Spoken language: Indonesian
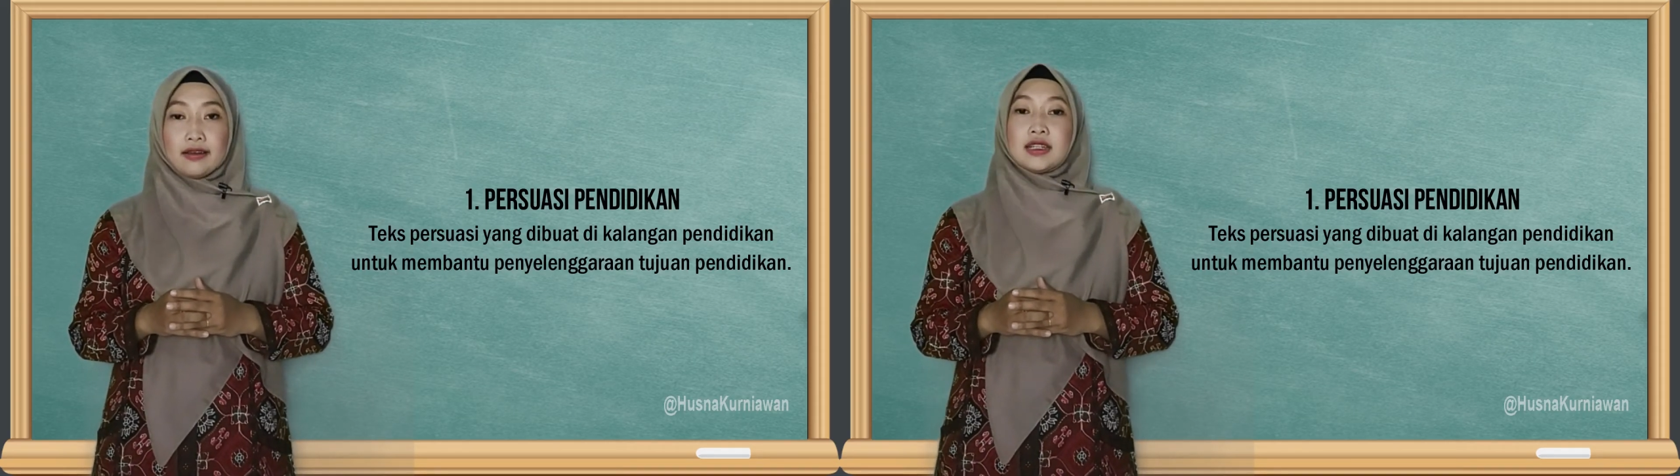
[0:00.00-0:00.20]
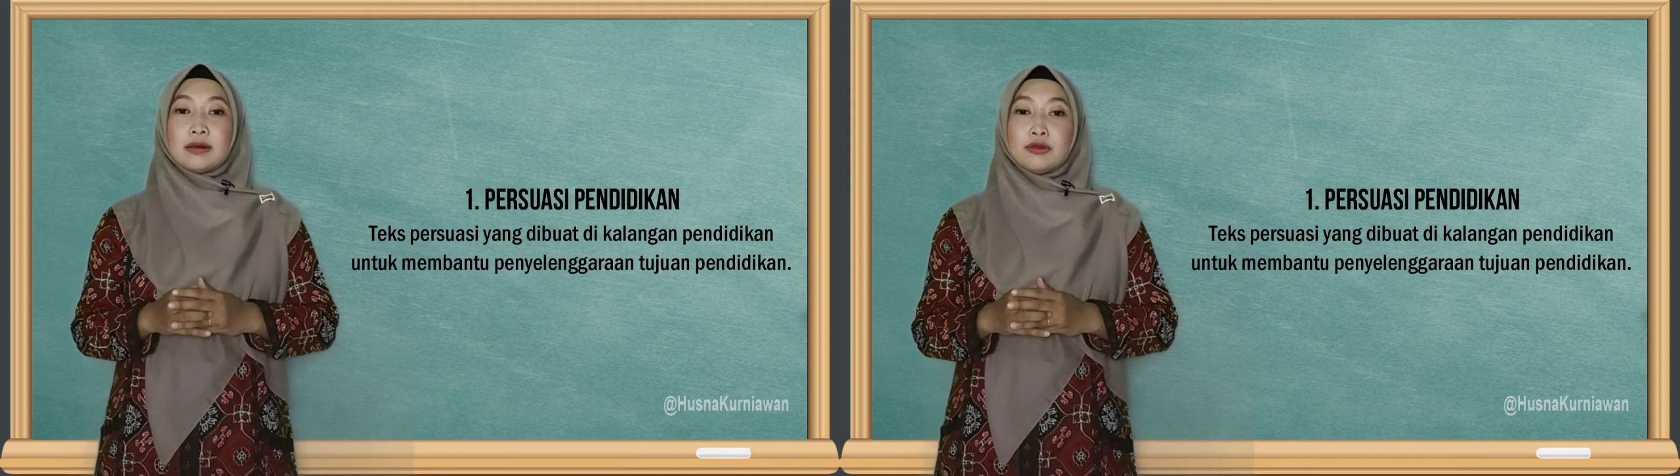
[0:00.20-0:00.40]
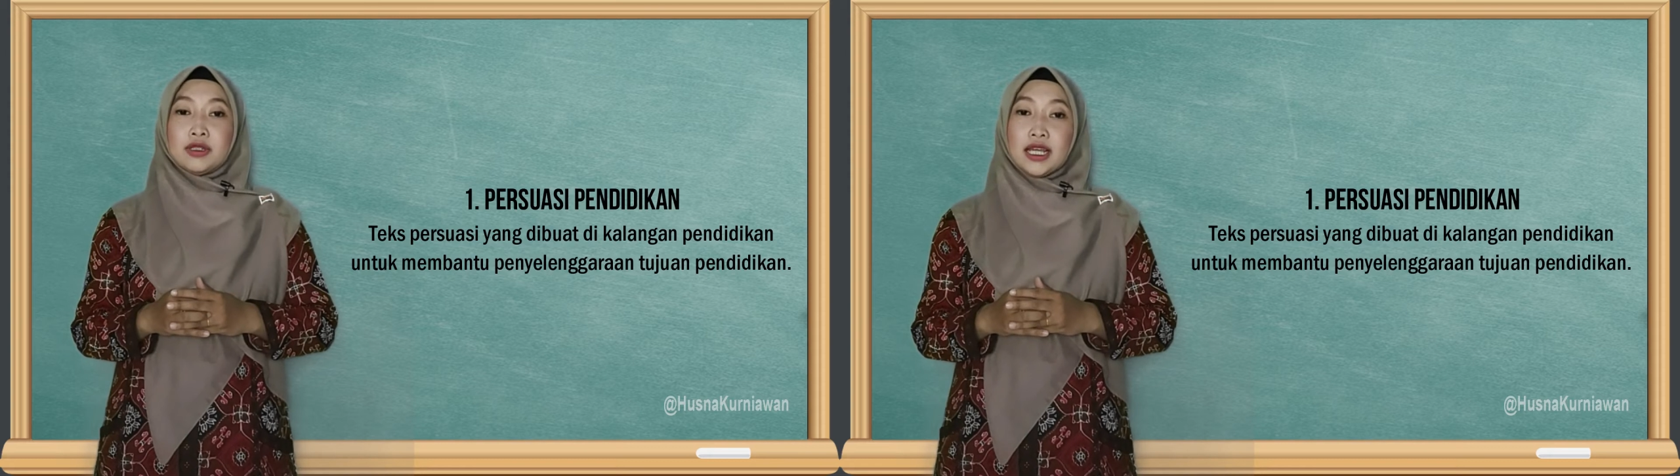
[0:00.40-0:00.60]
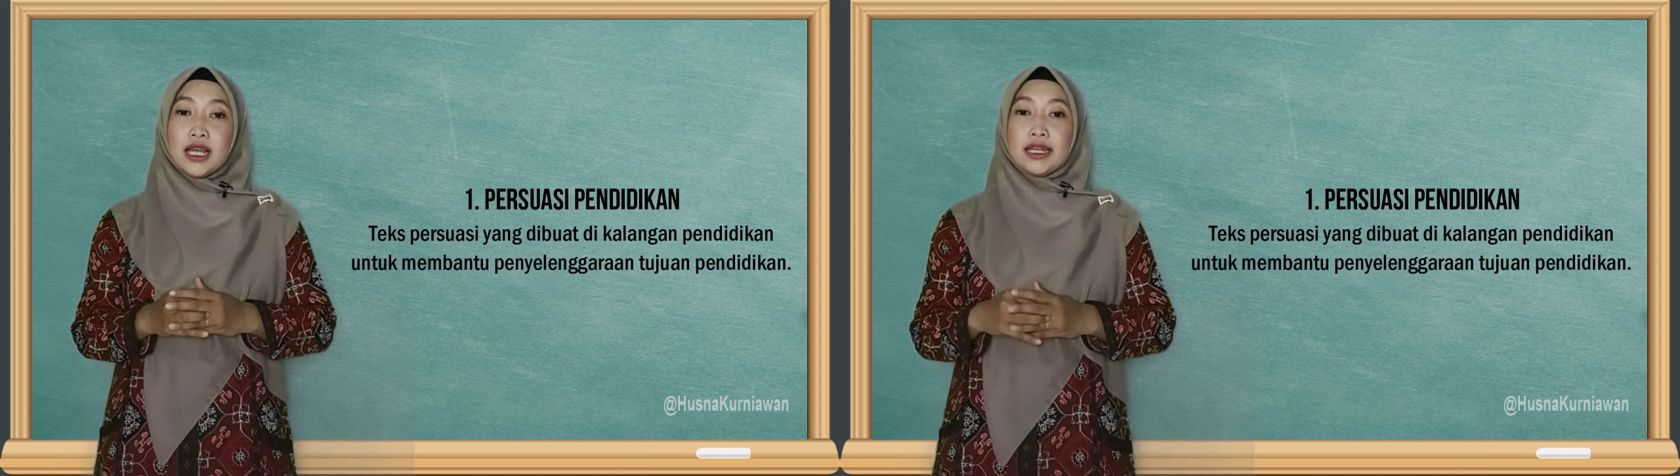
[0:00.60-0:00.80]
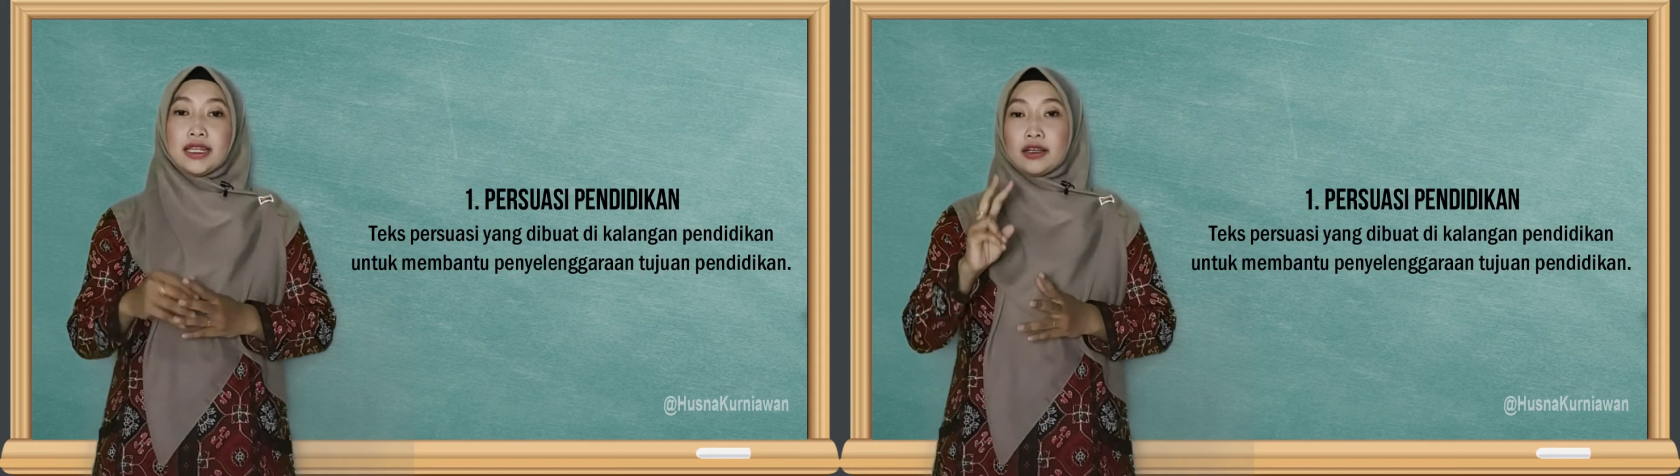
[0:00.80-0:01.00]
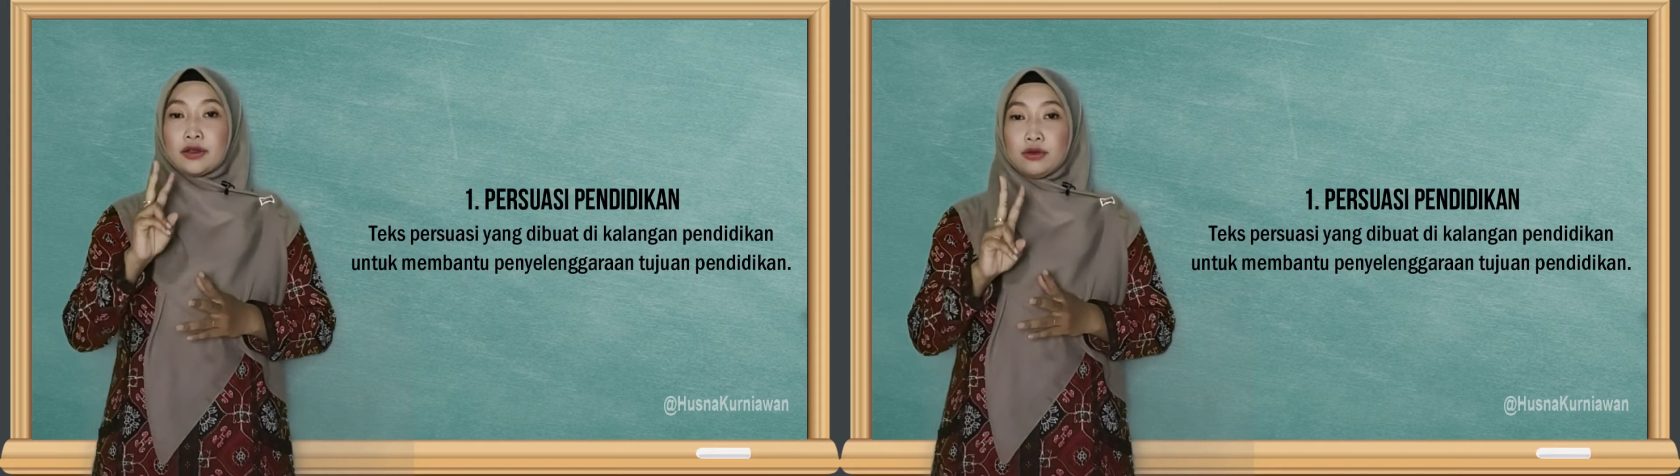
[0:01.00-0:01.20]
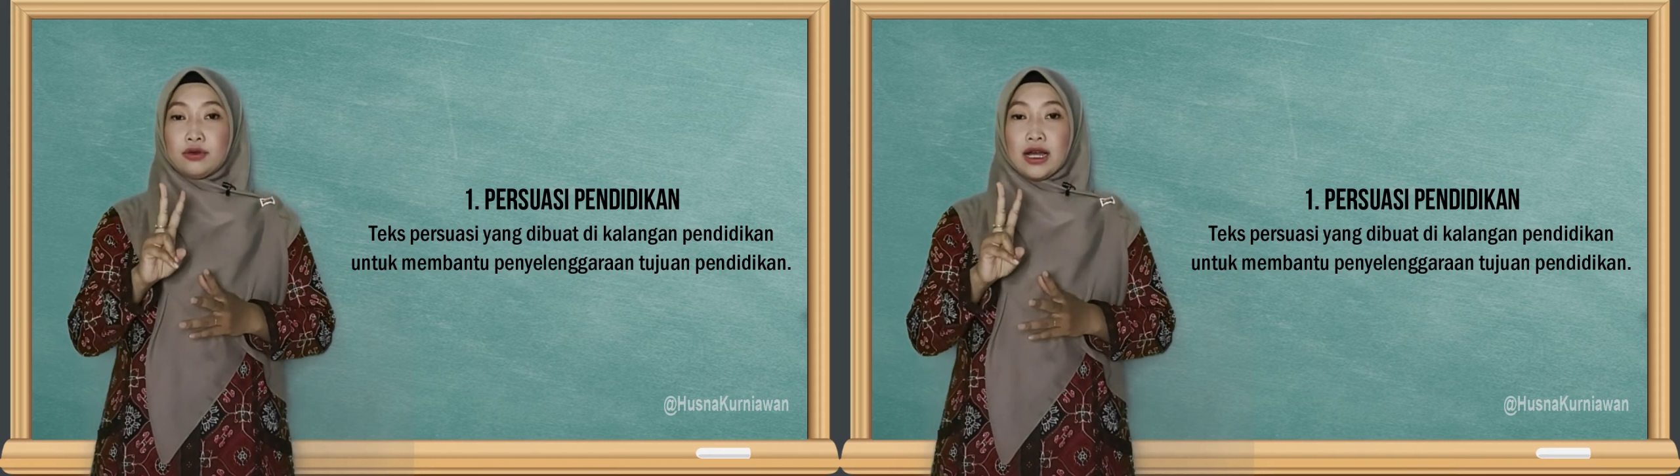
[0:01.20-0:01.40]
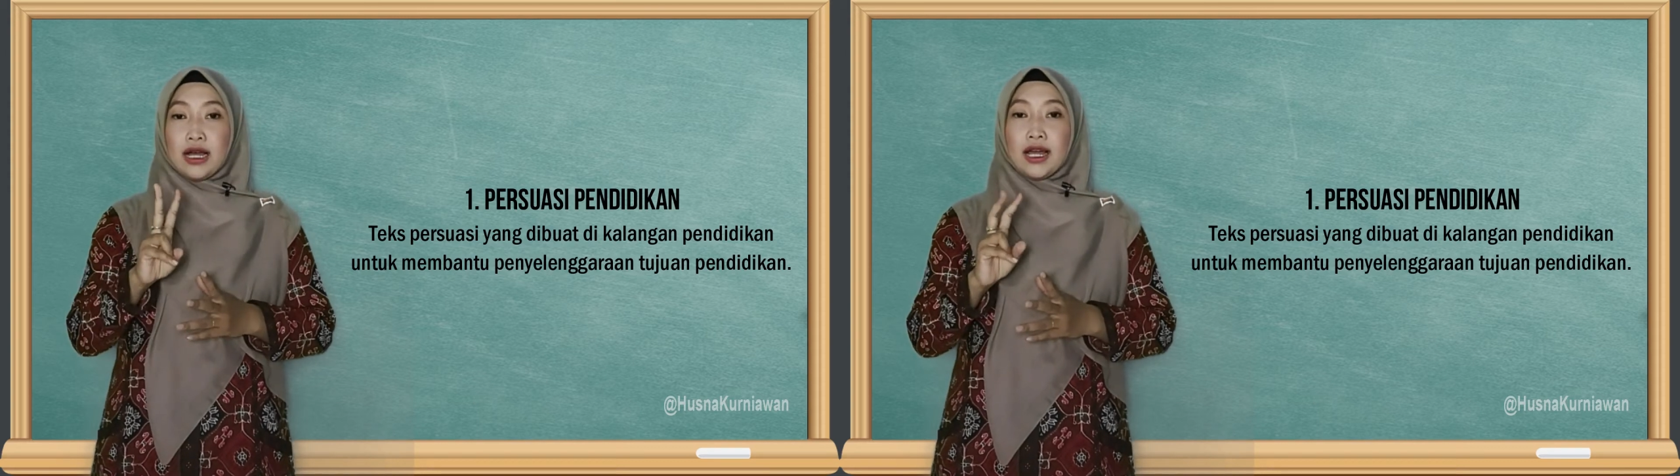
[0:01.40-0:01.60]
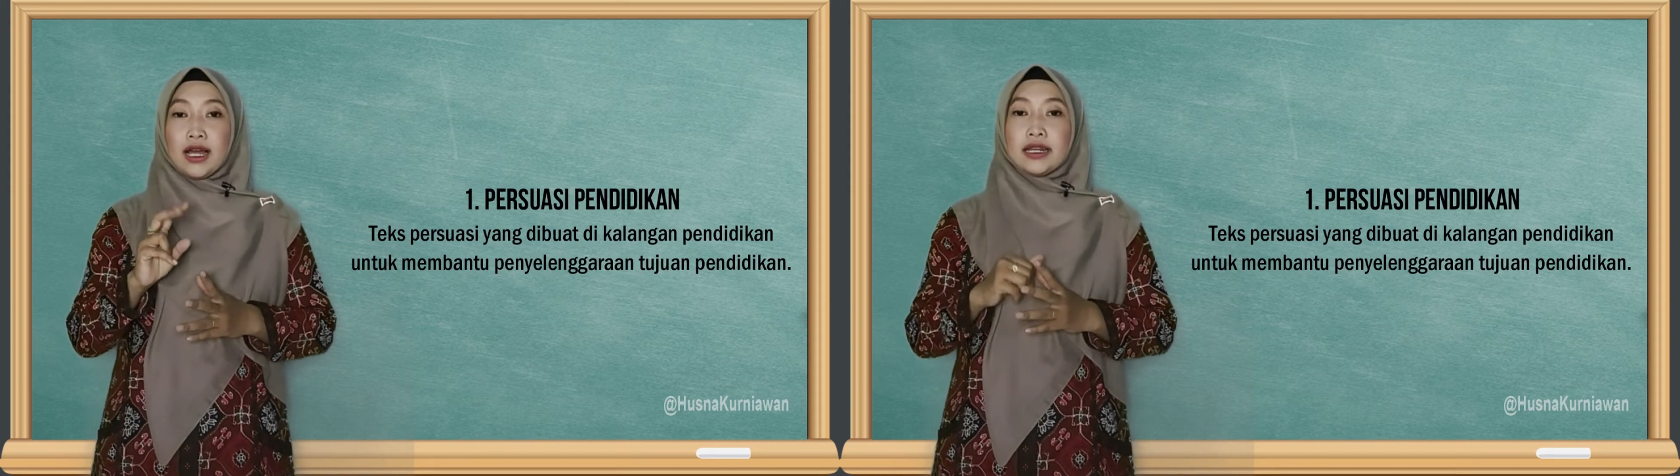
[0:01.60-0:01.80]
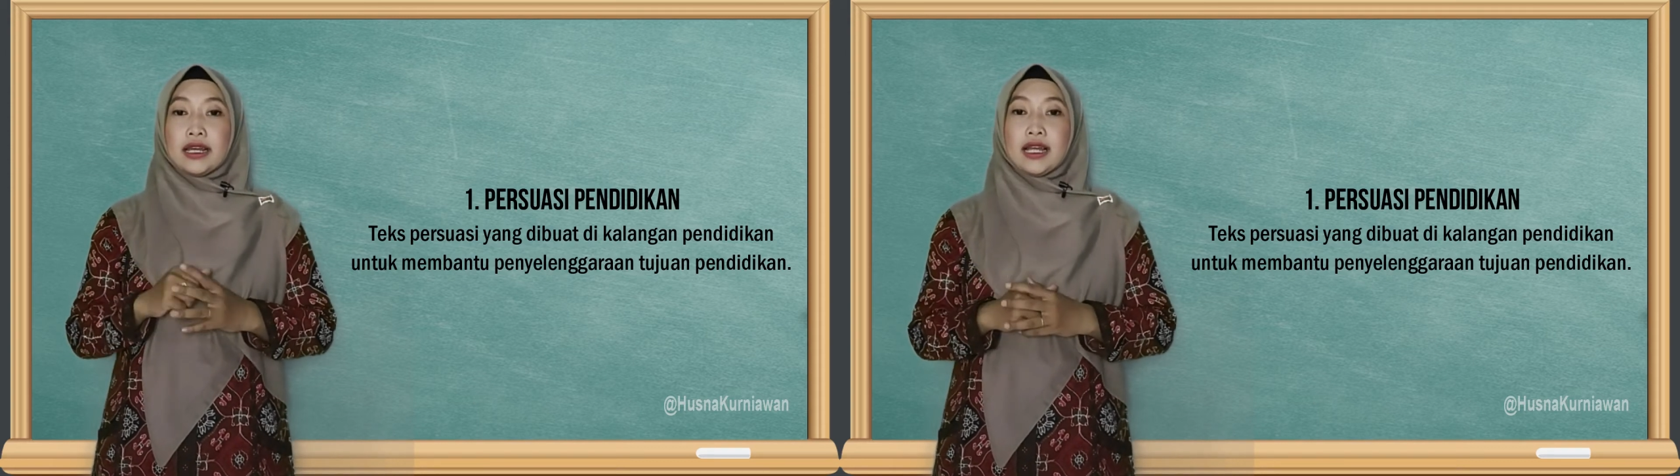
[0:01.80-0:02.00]
Kemudian yang kedua
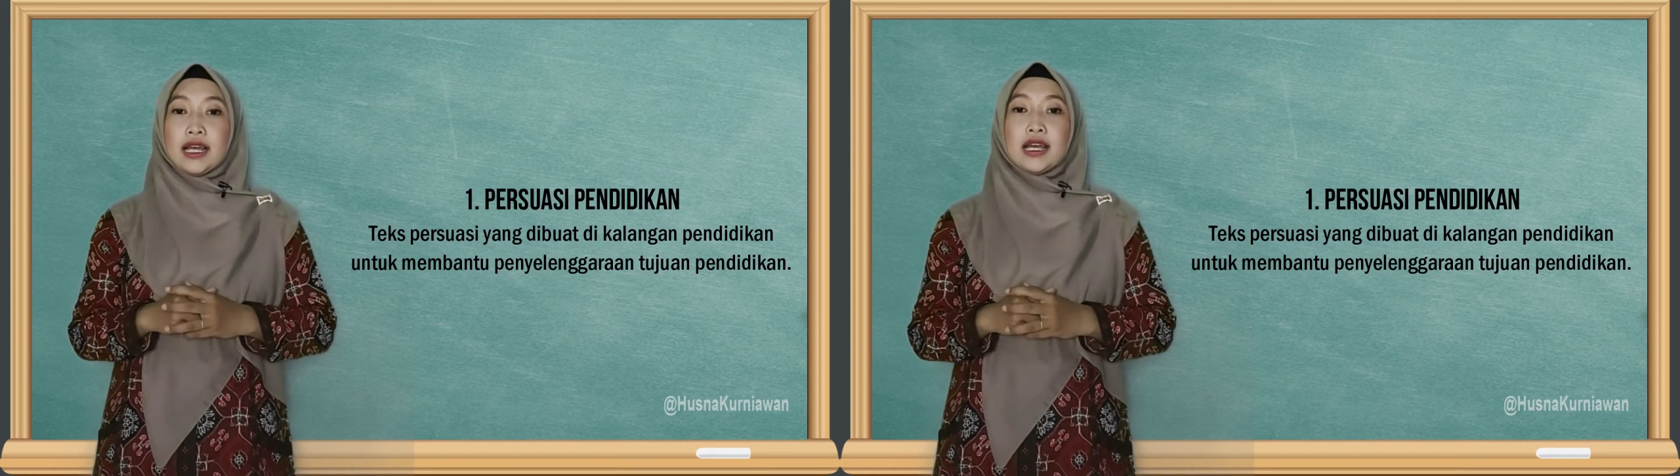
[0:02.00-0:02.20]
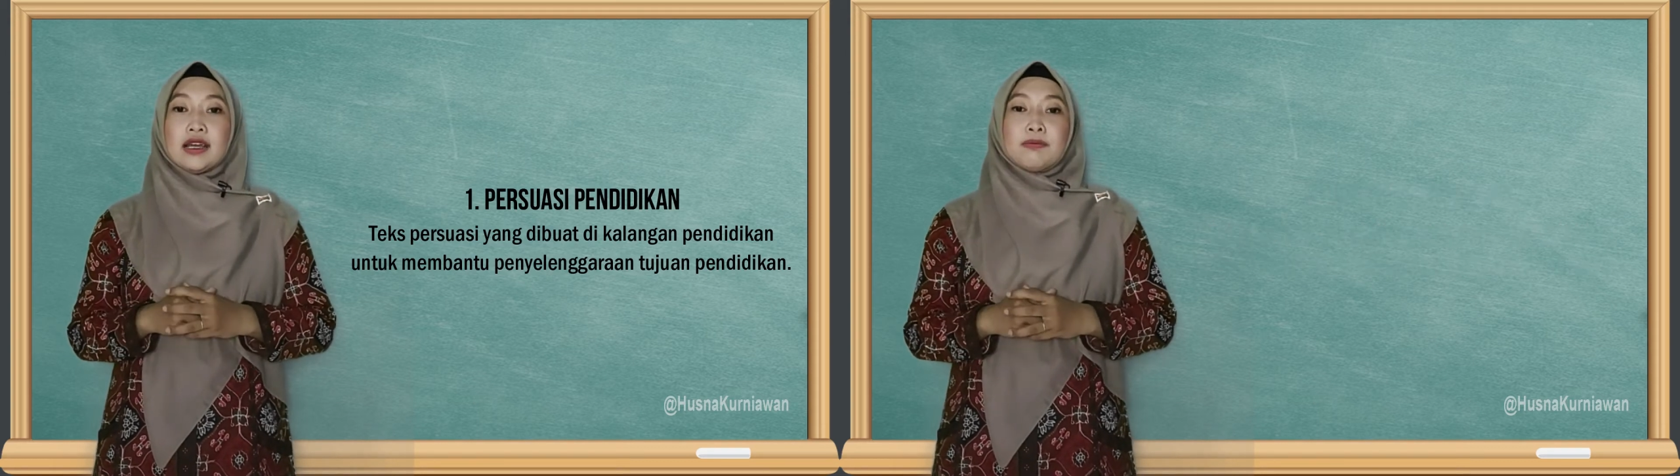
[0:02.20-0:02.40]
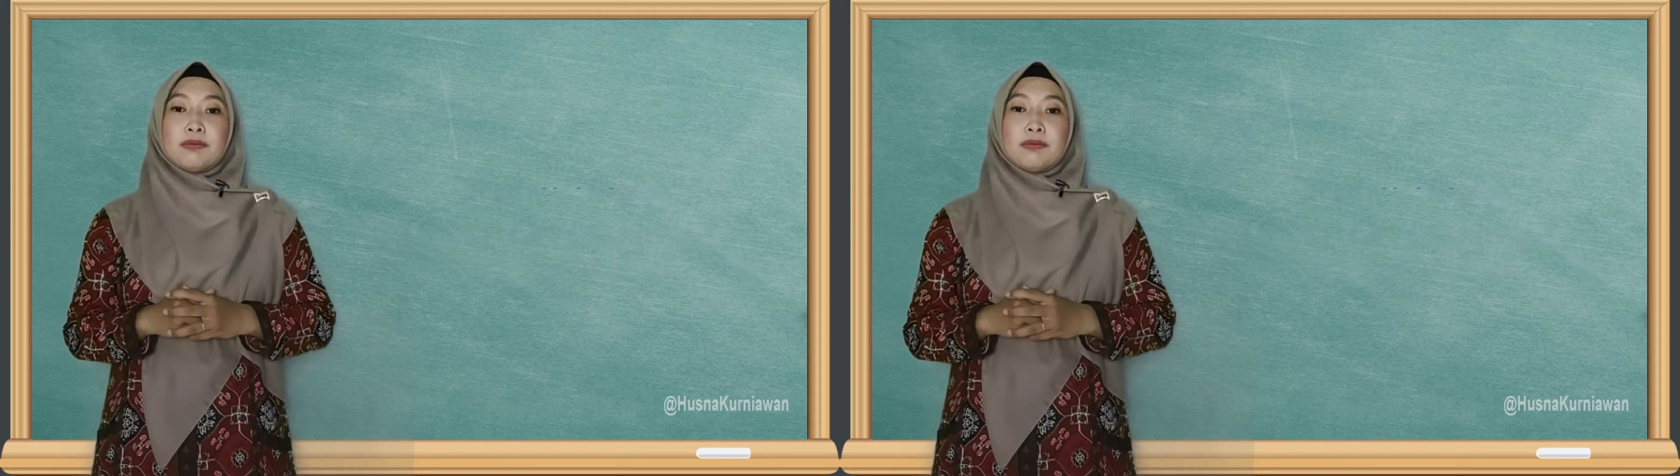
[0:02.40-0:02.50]
adalah